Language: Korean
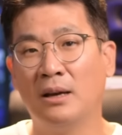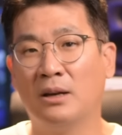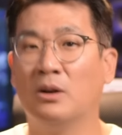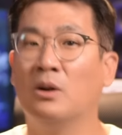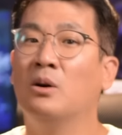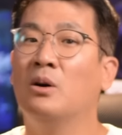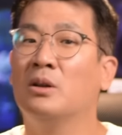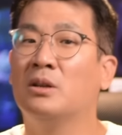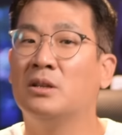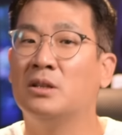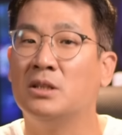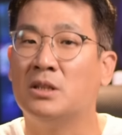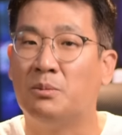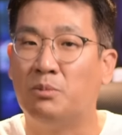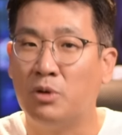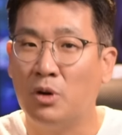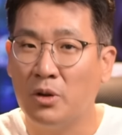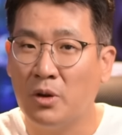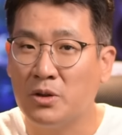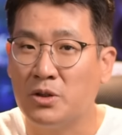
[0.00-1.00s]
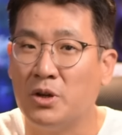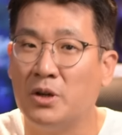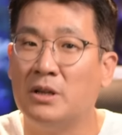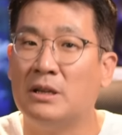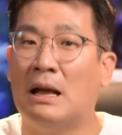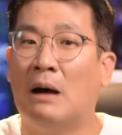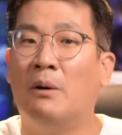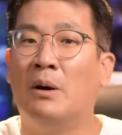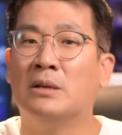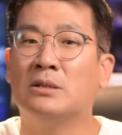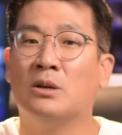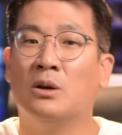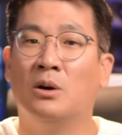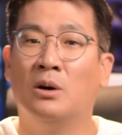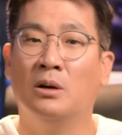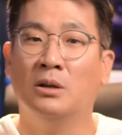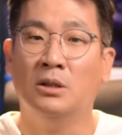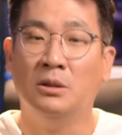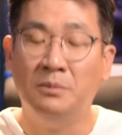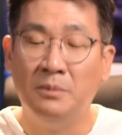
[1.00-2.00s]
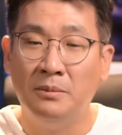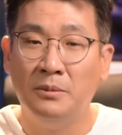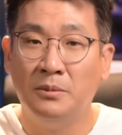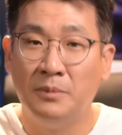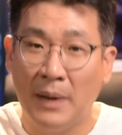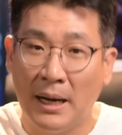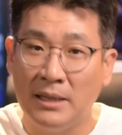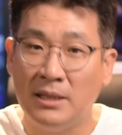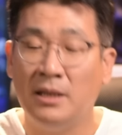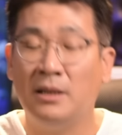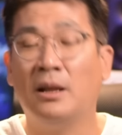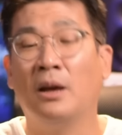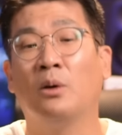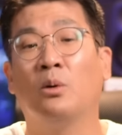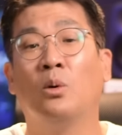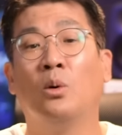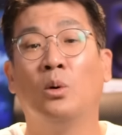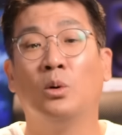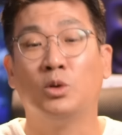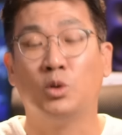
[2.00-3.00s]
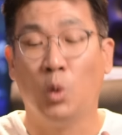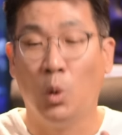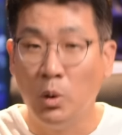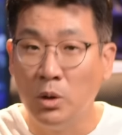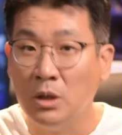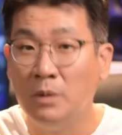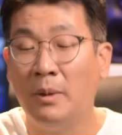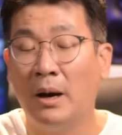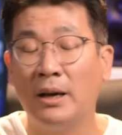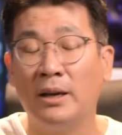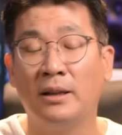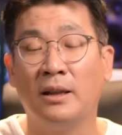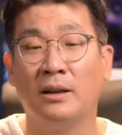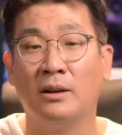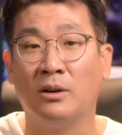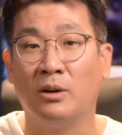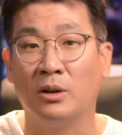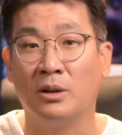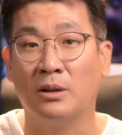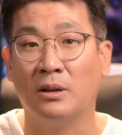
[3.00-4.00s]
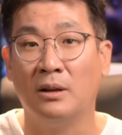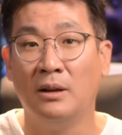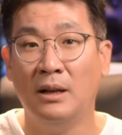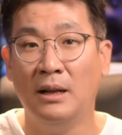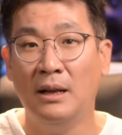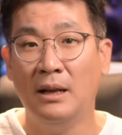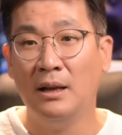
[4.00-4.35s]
그런 것들이 이제 프로덕션에 나와서 음반이 되고 좋은 음악이 되는 것들.